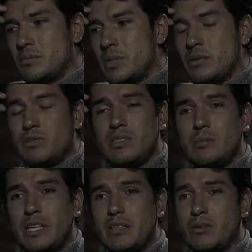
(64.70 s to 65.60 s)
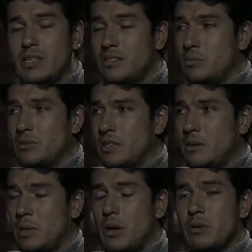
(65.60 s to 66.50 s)
Pero Cindy me dijo que el tipo está
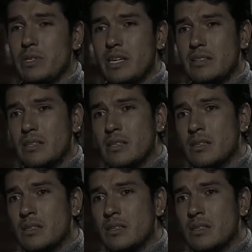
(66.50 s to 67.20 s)
tapado de billete.